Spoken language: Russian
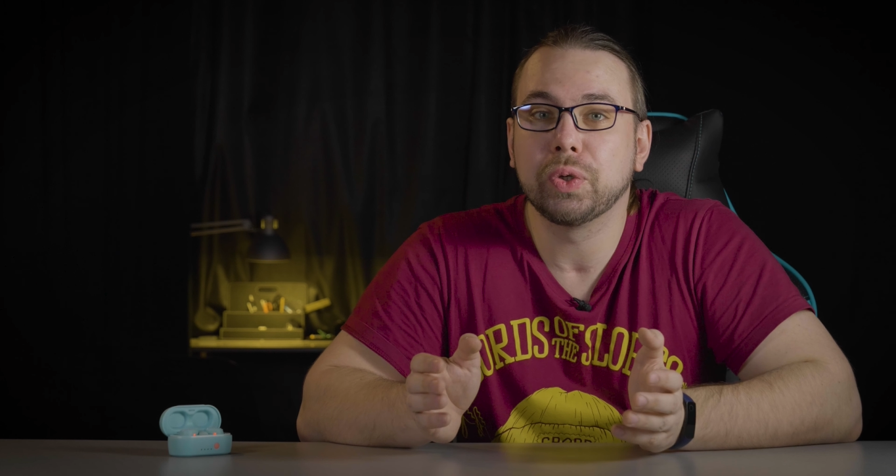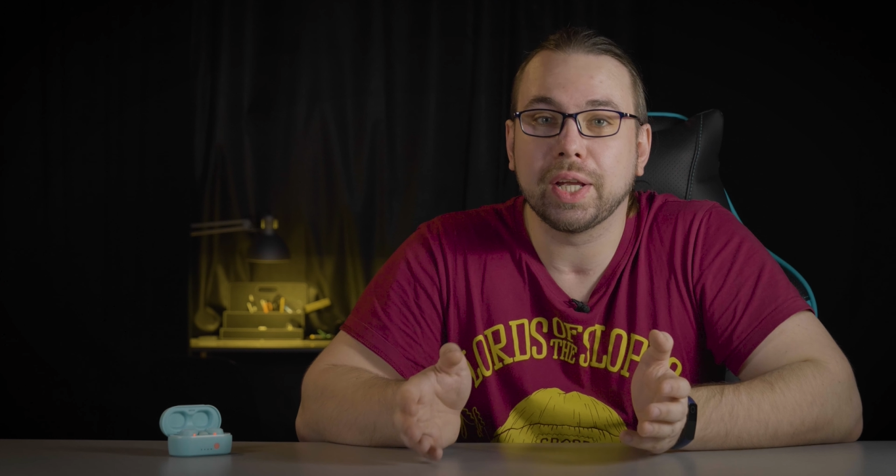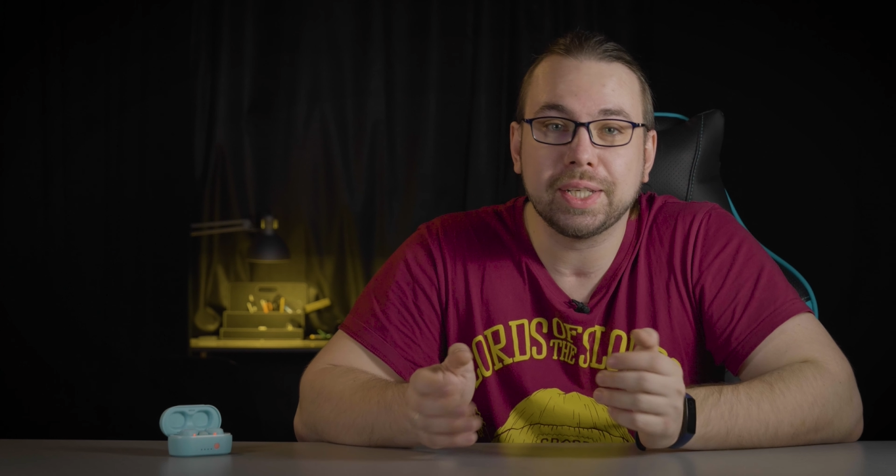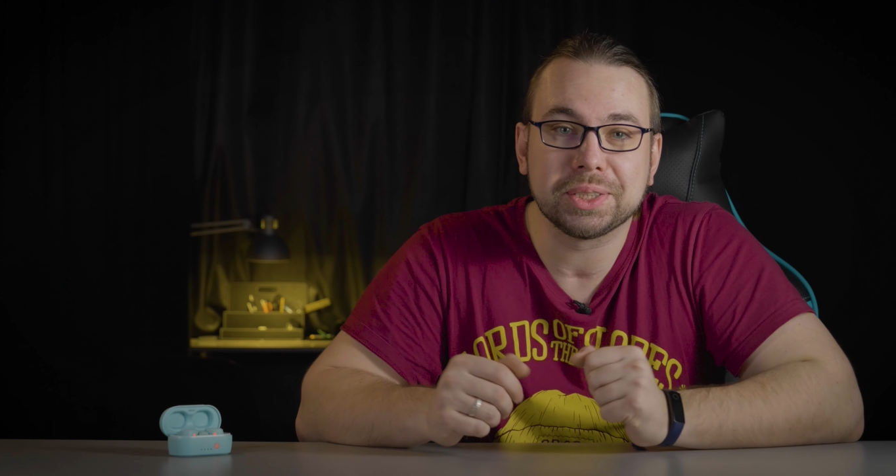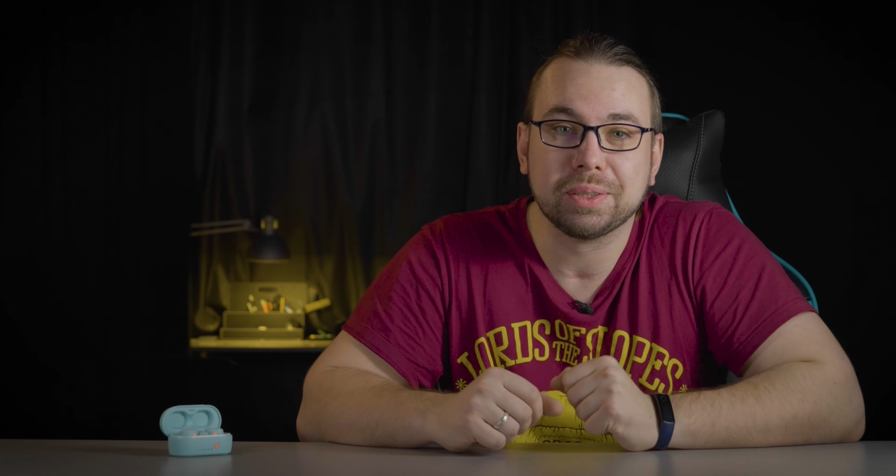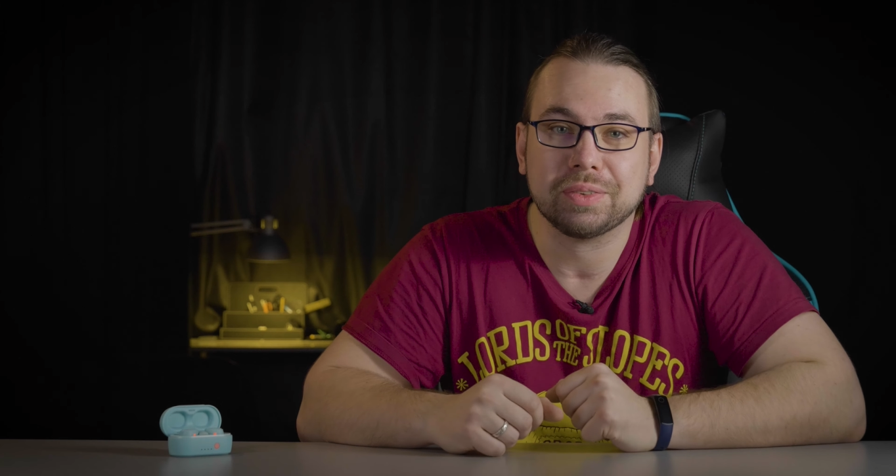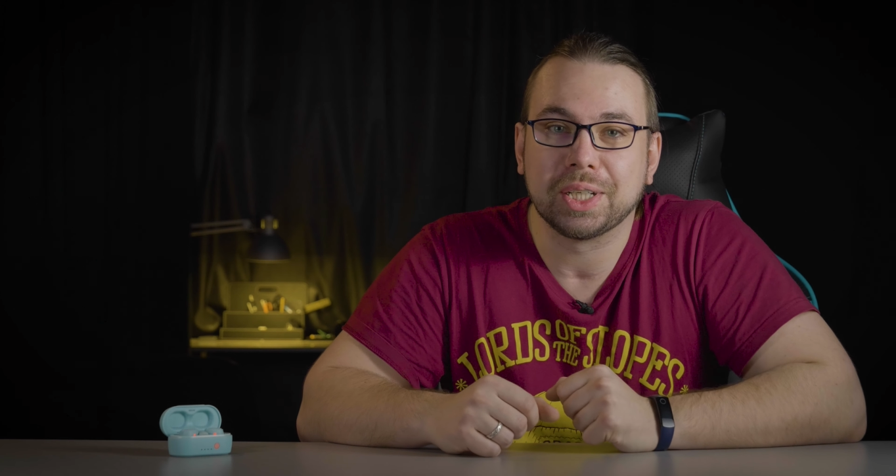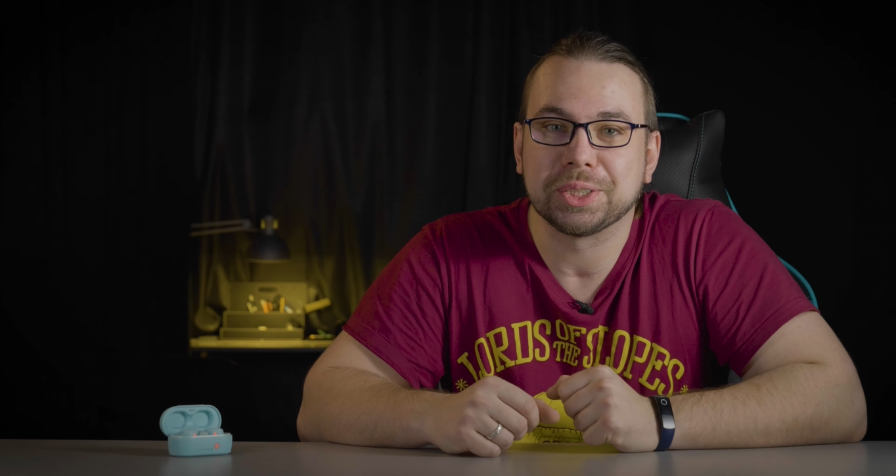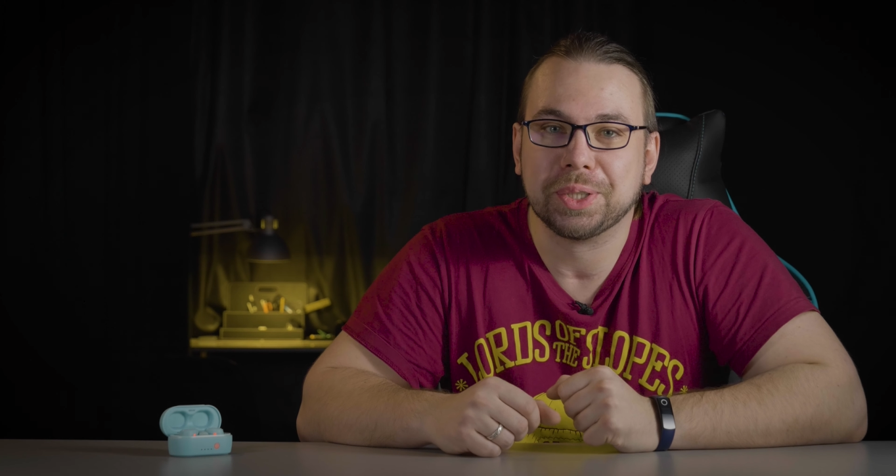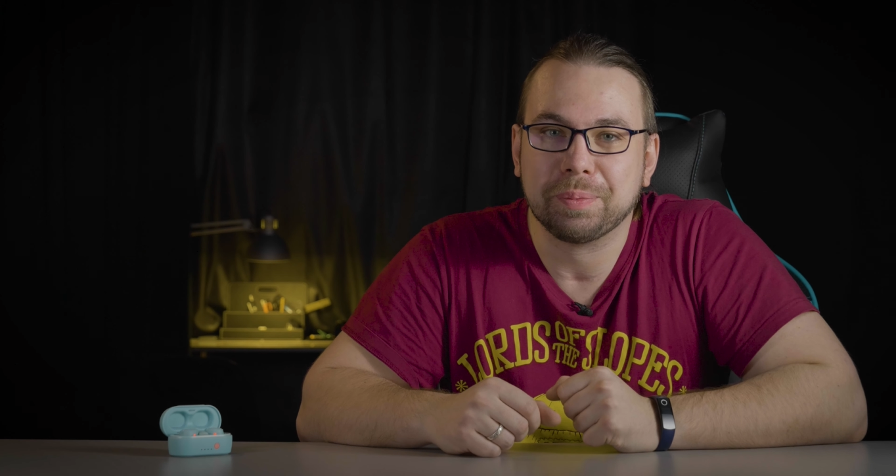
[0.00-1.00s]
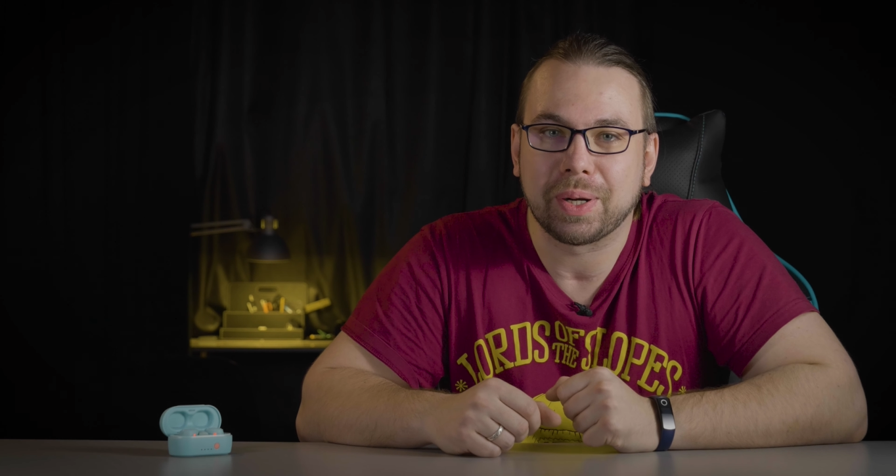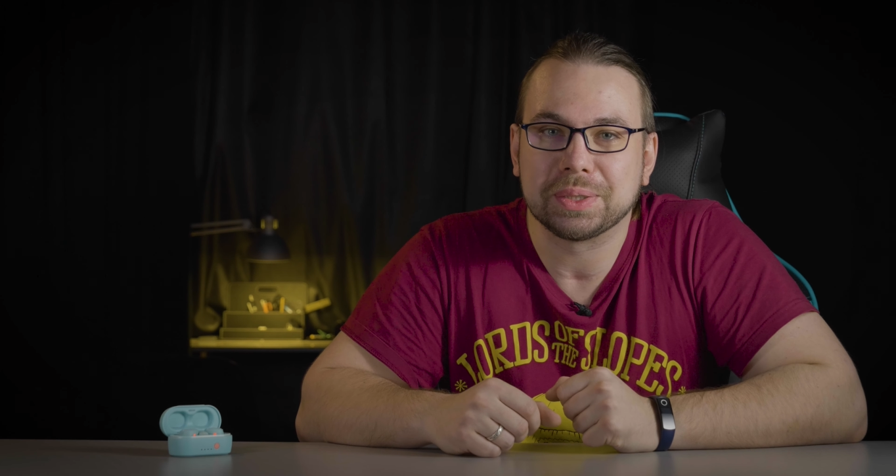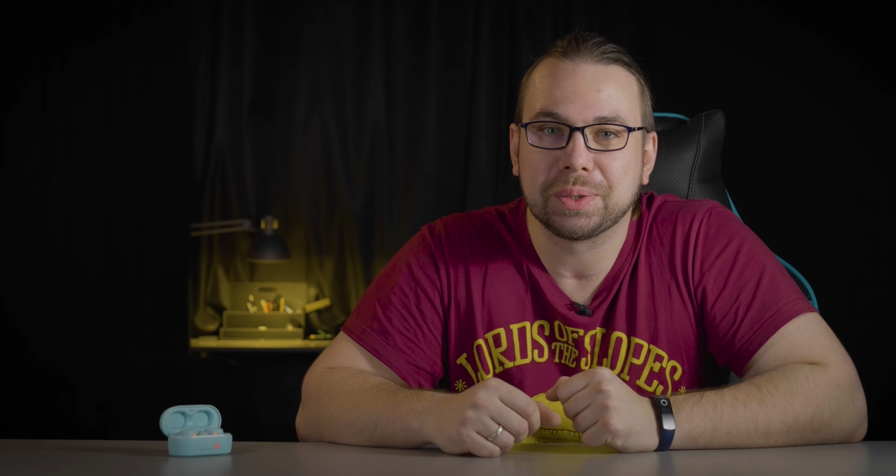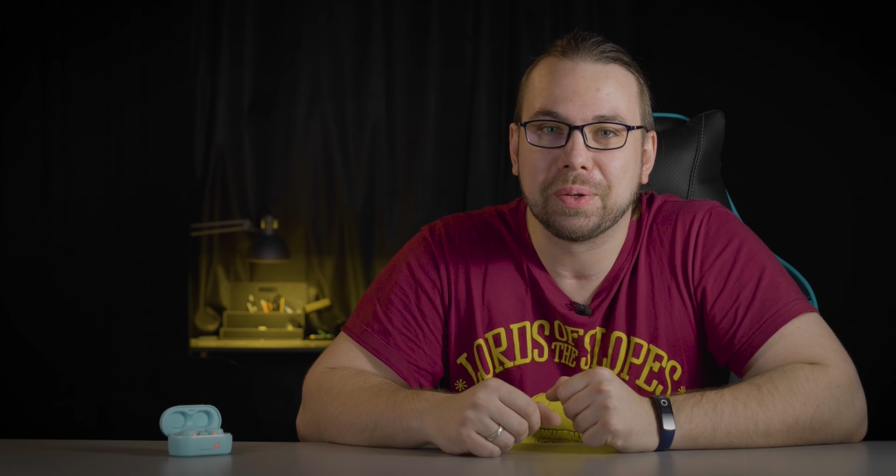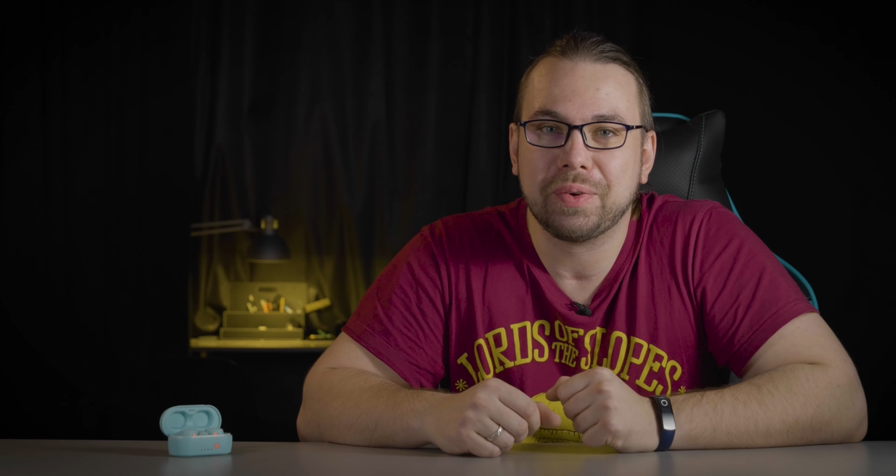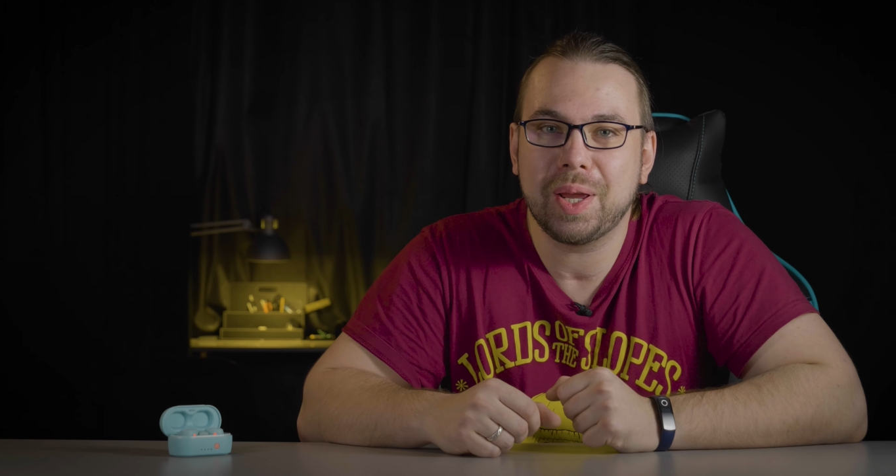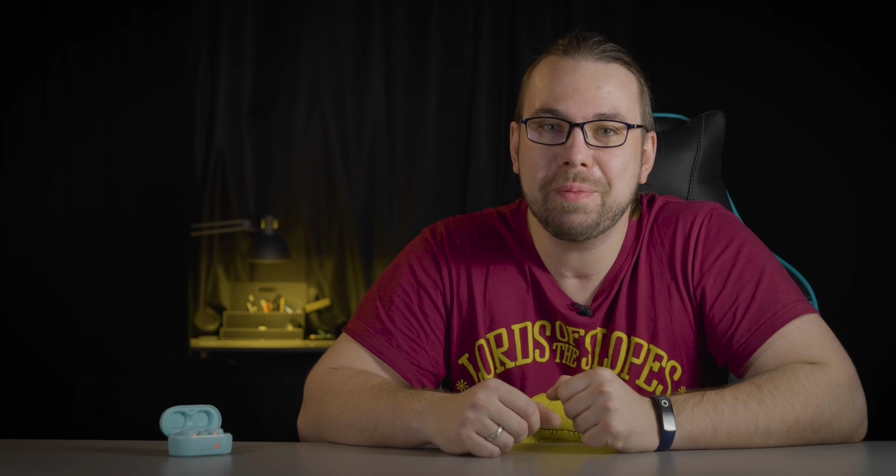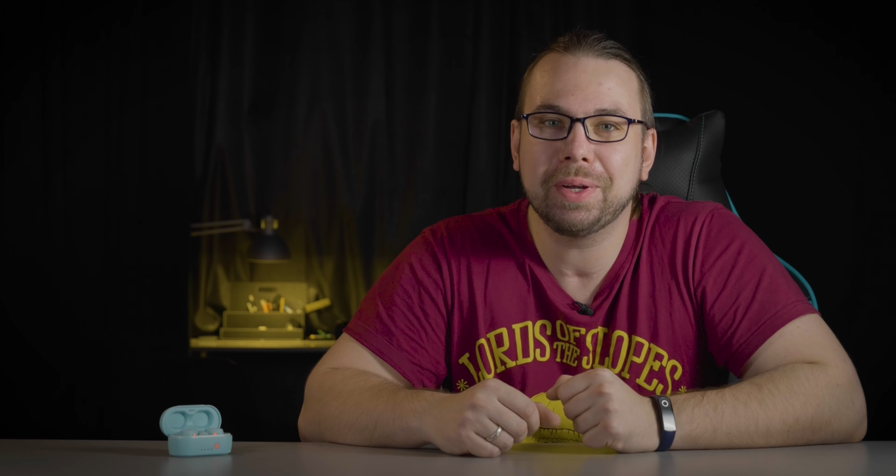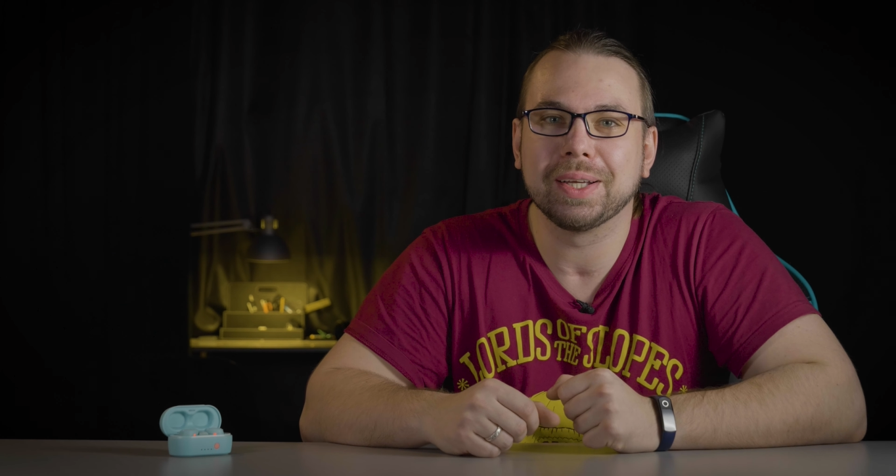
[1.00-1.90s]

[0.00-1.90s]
и, конечно, в наше непростое время,